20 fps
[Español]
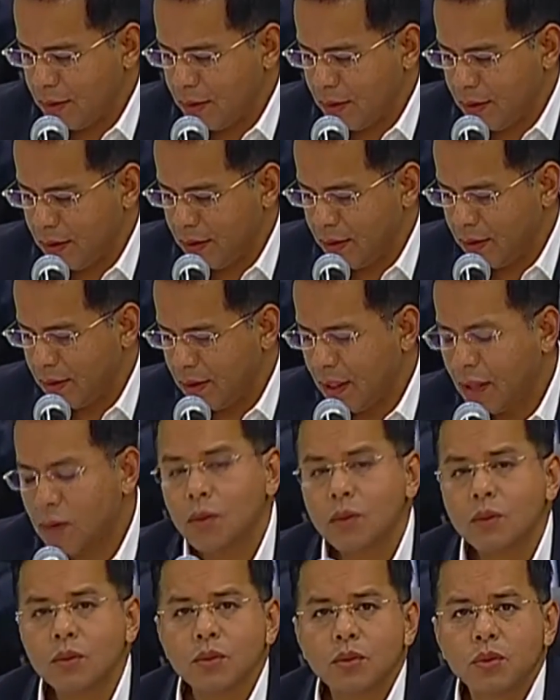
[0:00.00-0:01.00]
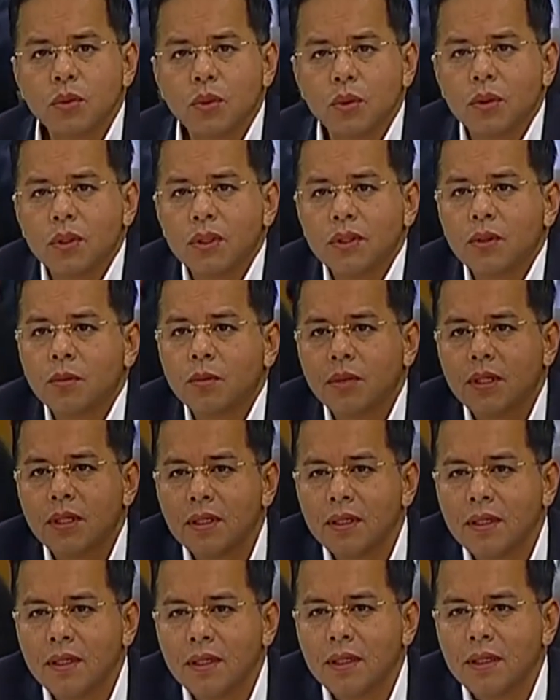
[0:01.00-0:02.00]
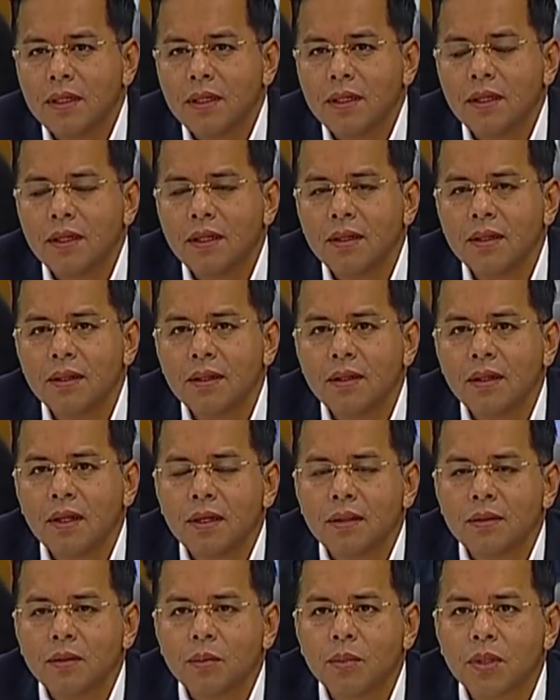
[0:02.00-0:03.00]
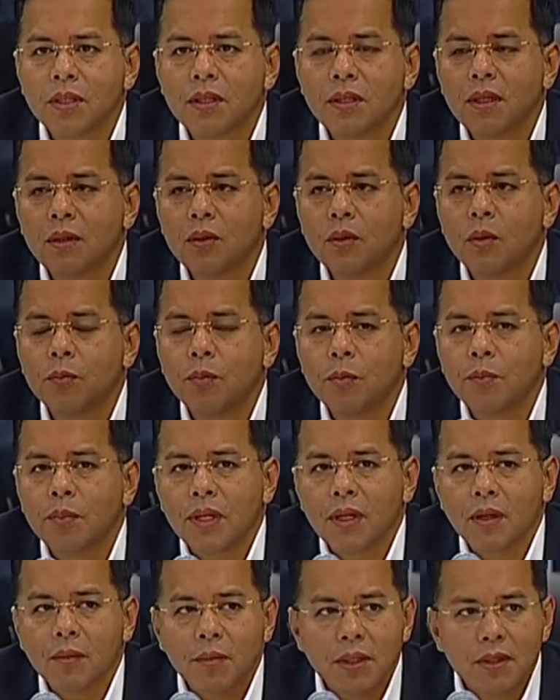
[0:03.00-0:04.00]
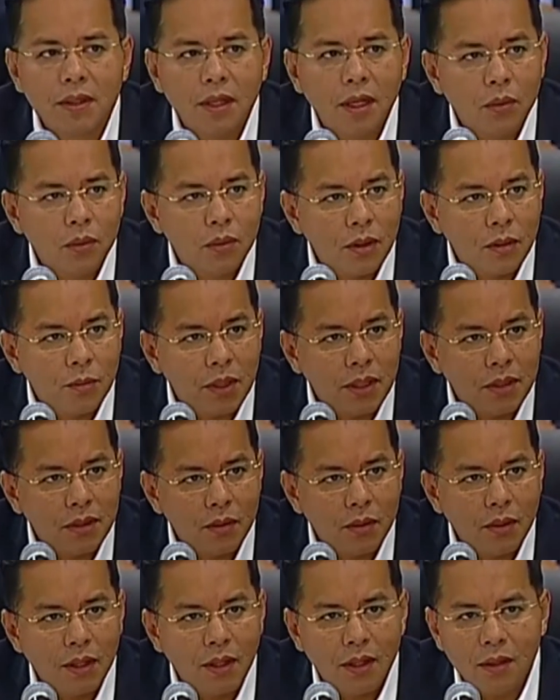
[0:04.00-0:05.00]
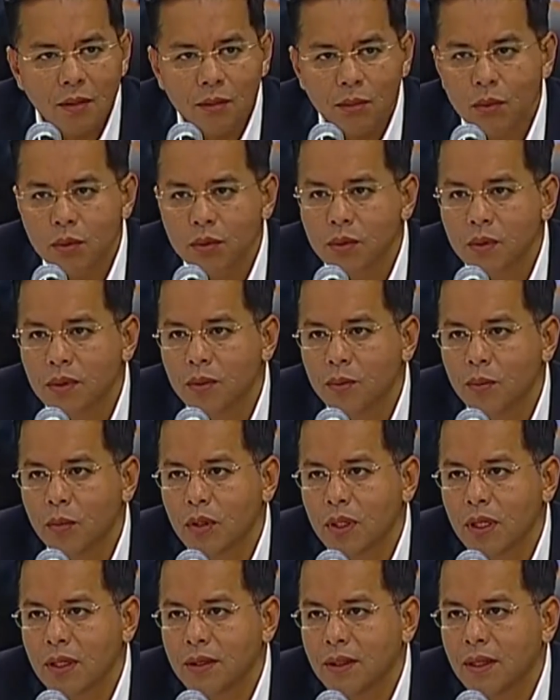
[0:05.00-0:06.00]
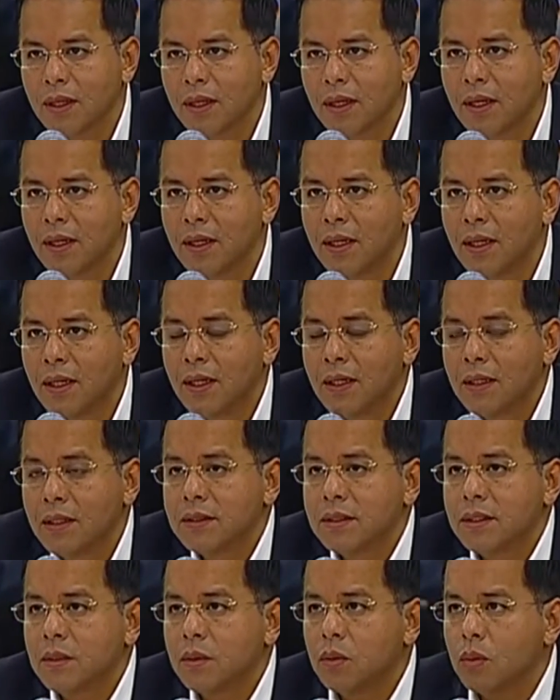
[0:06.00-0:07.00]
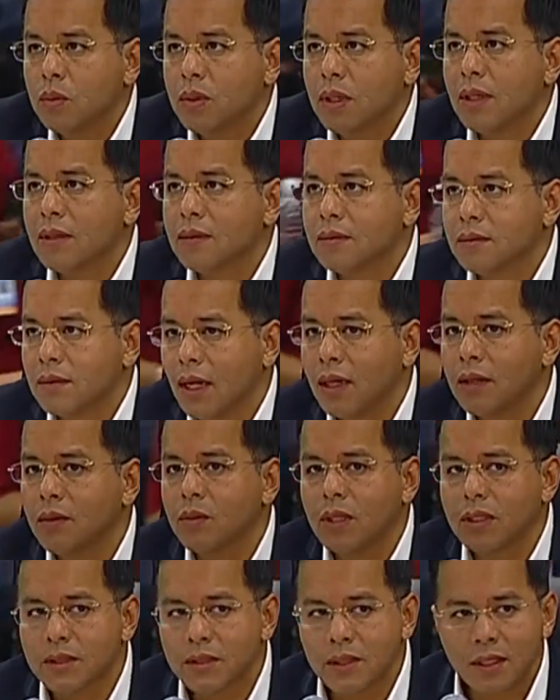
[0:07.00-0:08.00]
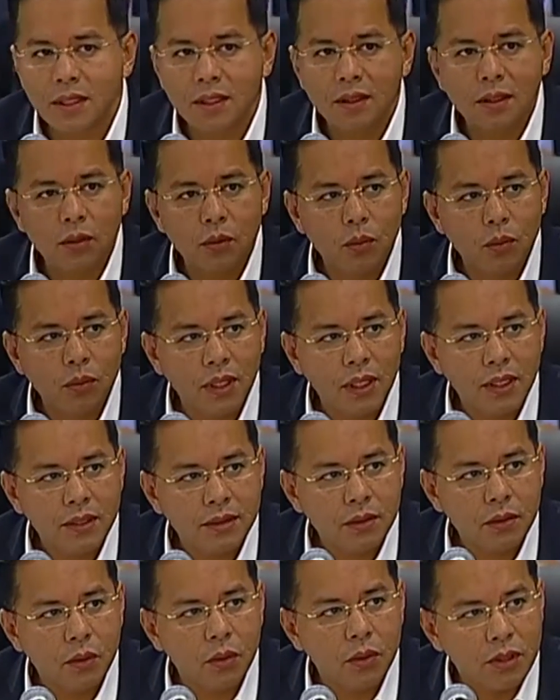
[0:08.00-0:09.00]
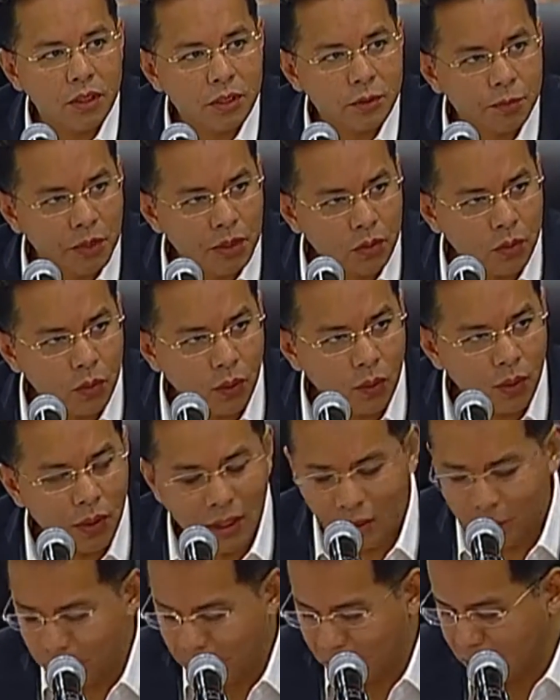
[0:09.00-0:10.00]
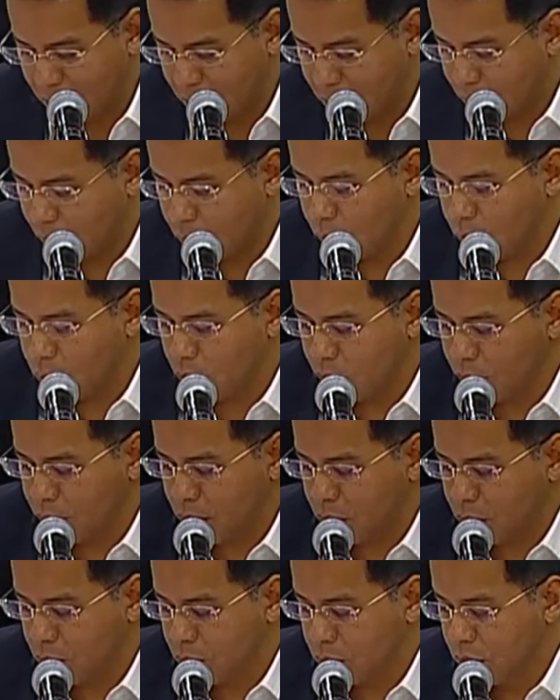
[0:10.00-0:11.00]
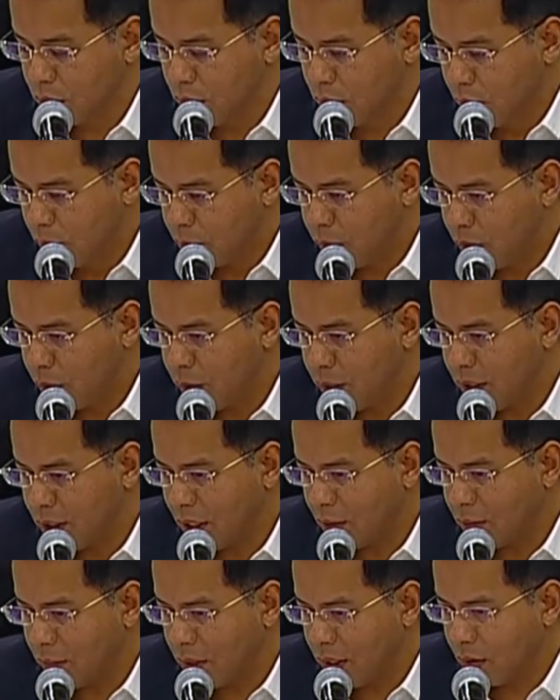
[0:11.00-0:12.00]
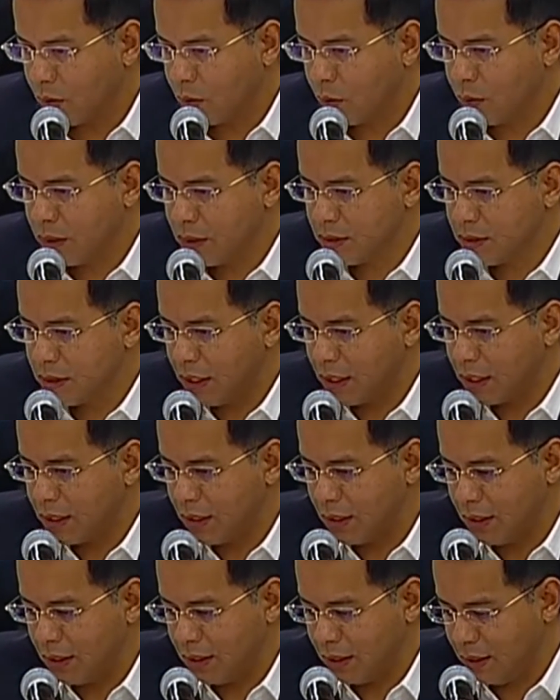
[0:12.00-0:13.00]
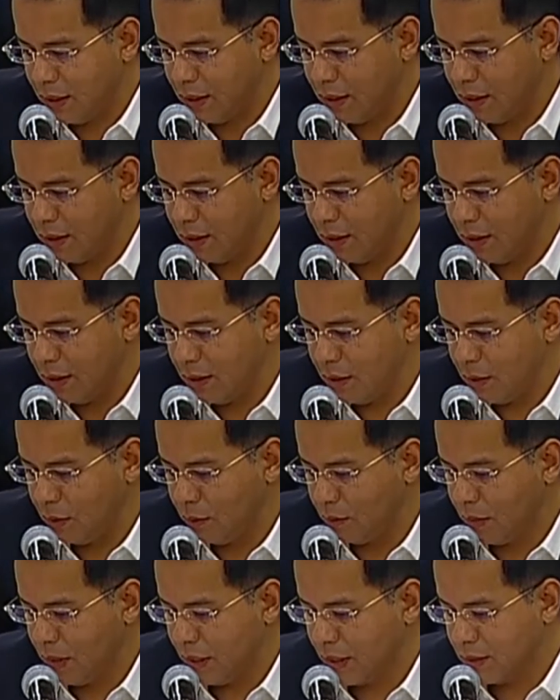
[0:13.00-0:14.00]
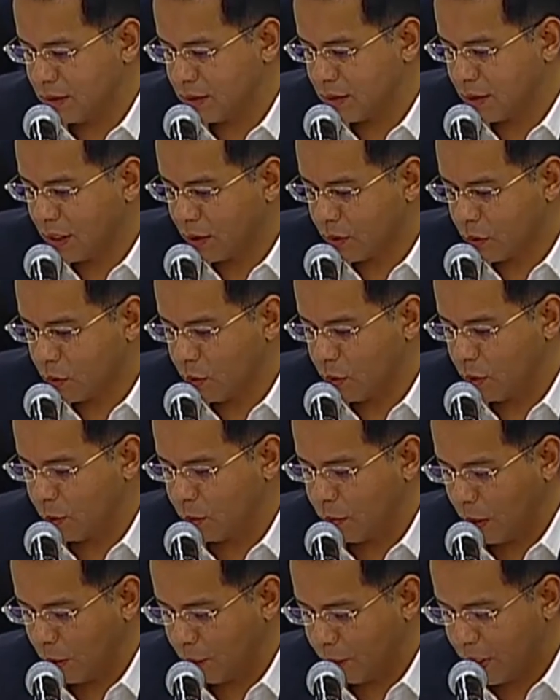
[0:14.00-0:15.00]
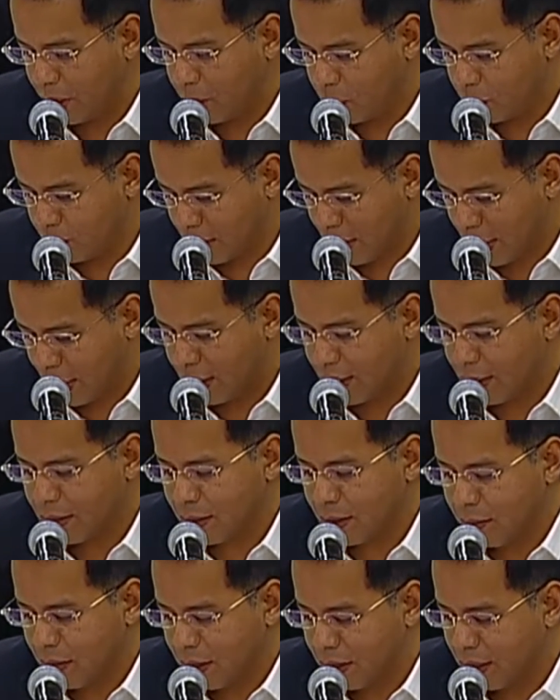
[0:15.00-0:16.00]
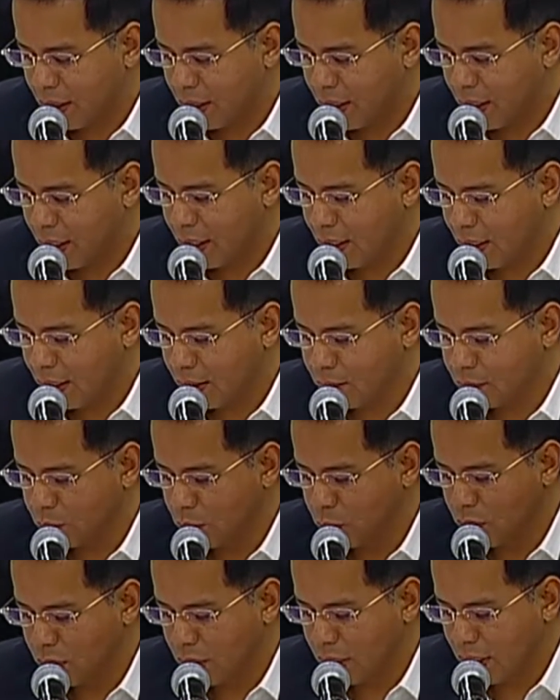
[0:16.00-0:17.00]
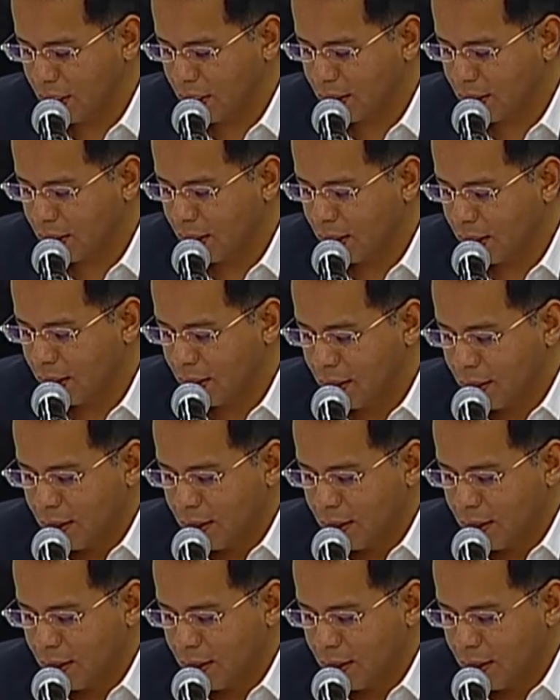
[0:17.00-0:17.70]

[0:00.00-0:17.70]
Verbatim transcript: Eh, hago uso en nombre de, eh, a nombre del grupo parlamentario del Partido de la Revolución Democrática y sin duda hay una serie de dudas con respecto al paquete económico. Permítanme comenzar eh, y maestra Rubio preguntarle de manera muy directa